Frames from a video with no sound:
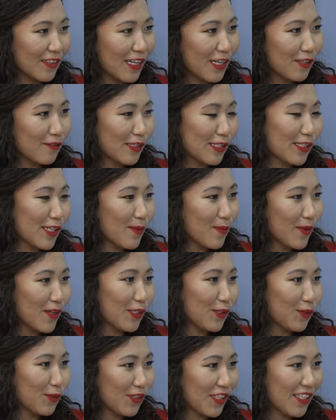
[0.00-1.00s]
Как вы сами
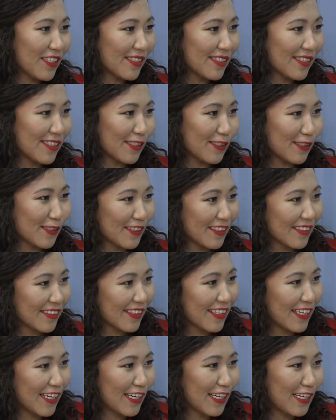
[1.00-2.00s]
ощущаете
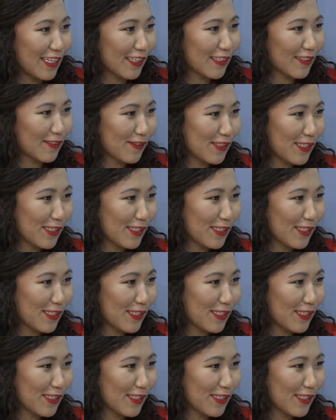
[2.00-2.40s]
Гагарина в